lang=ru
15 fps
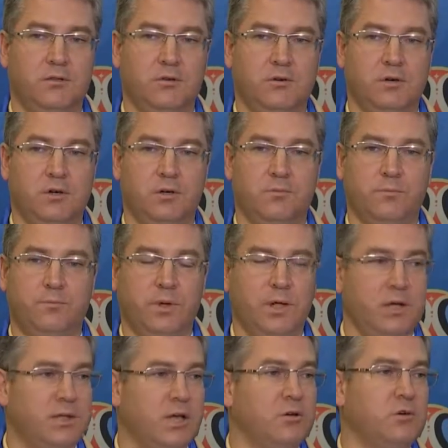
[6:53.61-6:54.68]
Но
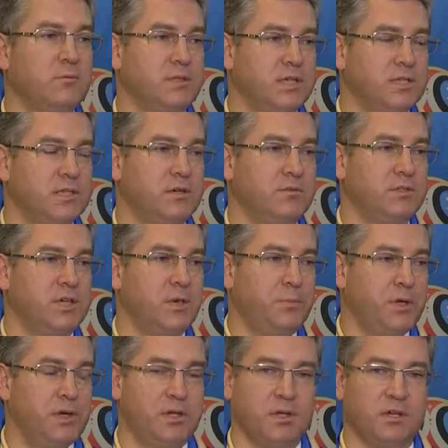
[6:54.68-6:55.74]
при таком составе
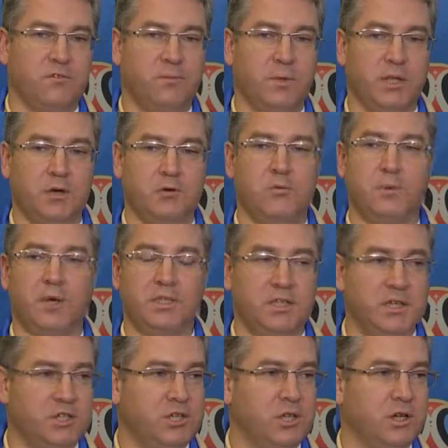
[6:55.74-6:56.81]
соперников, при такой
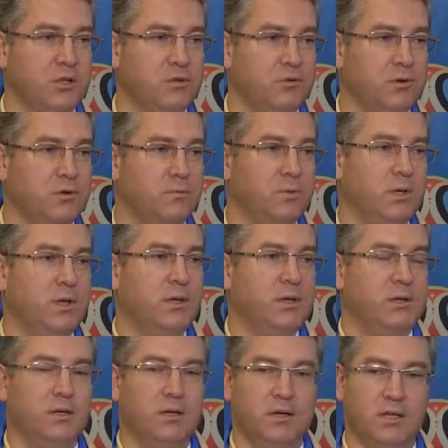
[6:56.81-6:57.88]
поддержке, которую
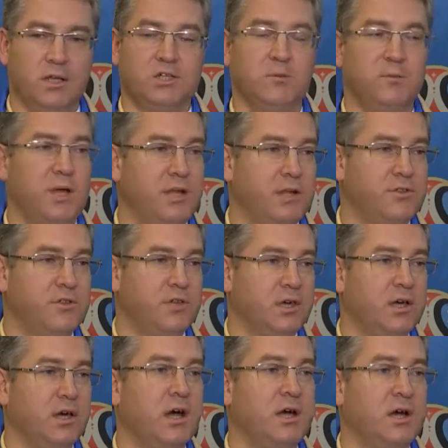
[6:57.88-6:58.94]
э, наши
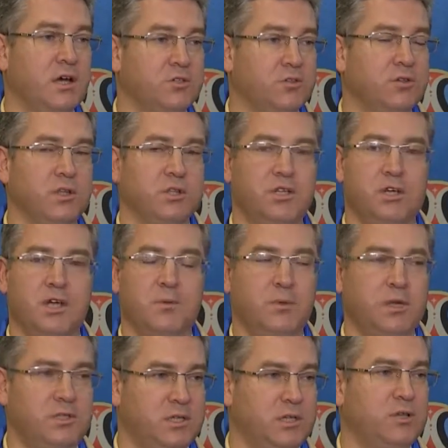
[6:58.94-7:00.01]
болельщики окажут нашей
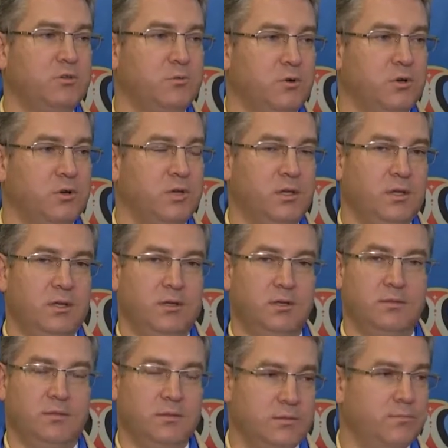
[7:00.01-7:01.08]
команде, я думаю,
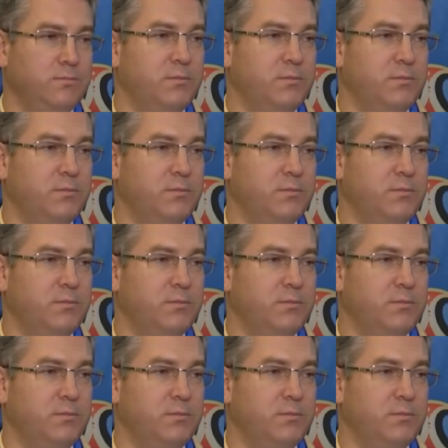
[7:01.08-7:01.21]
э,